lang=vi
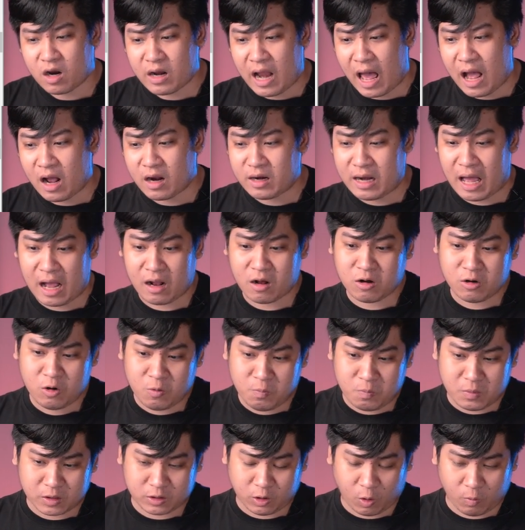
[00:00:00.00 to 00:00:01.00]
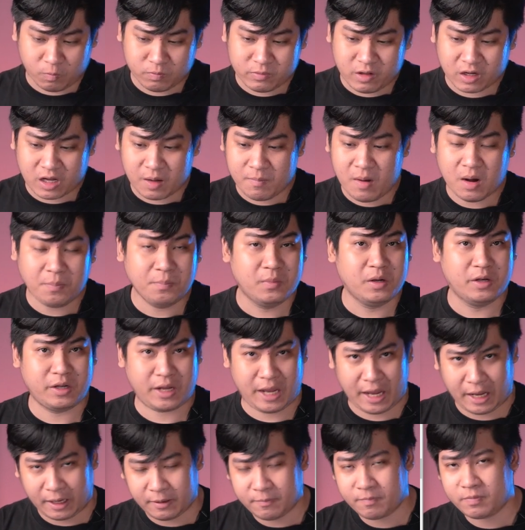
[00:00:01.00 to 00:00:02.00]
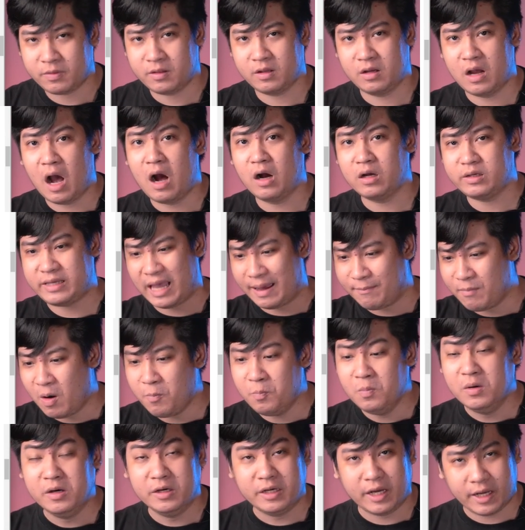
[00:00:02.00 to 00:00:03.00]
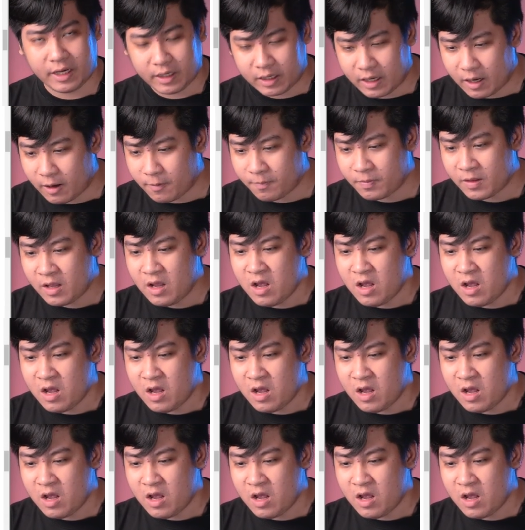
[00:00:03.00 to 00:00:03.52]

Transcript: đã đã có lúc mà thủng tới cái mức 10.000 gần chạm mốc 10.000 cơ